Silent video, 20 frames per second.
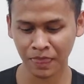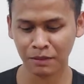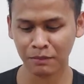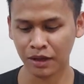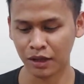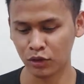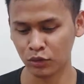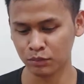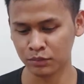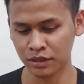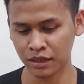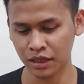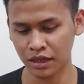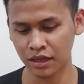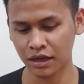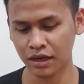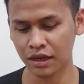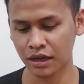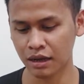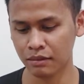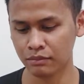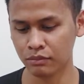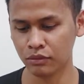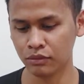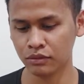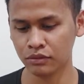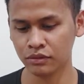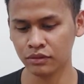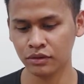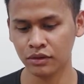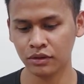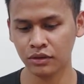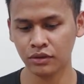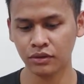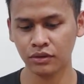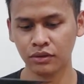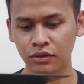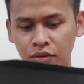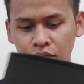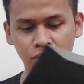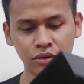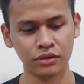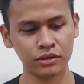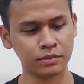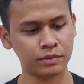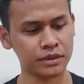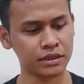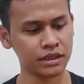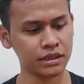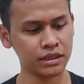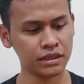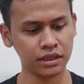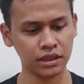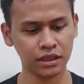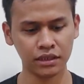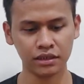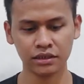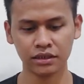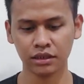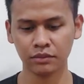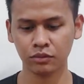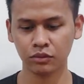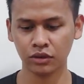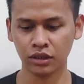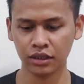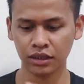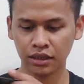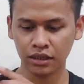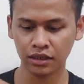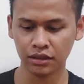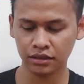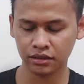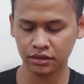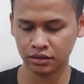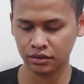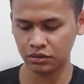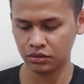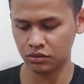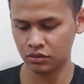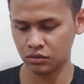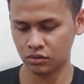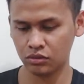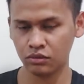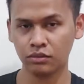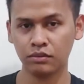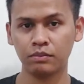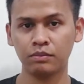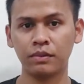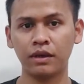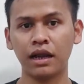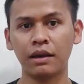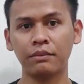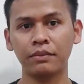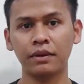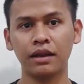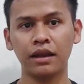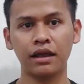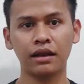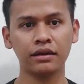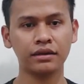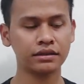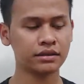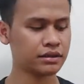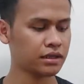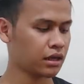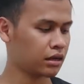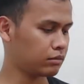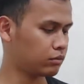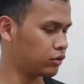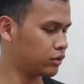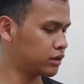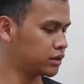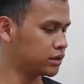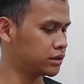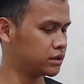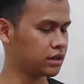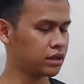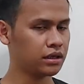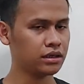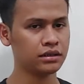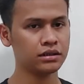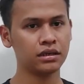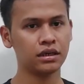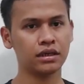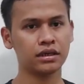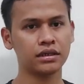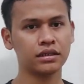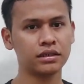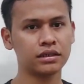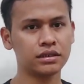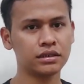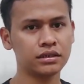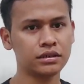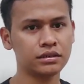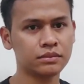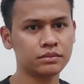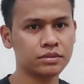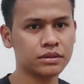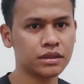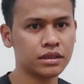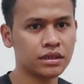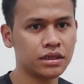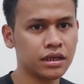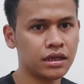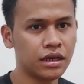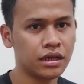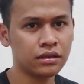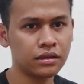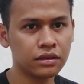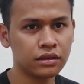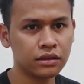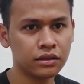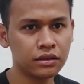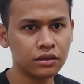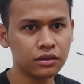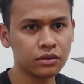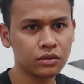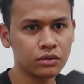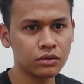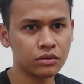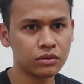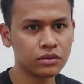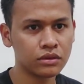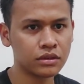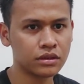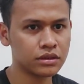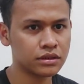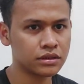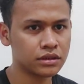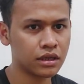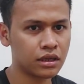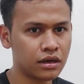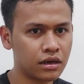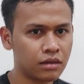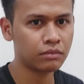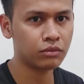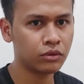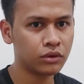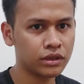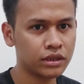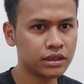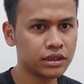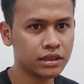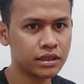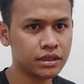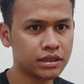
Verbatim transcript: maklum ya anak kampung oh seperti ini ya ini saya buka ya penampilan sarmoniknya yang ini nih bisa dilihat sarmonik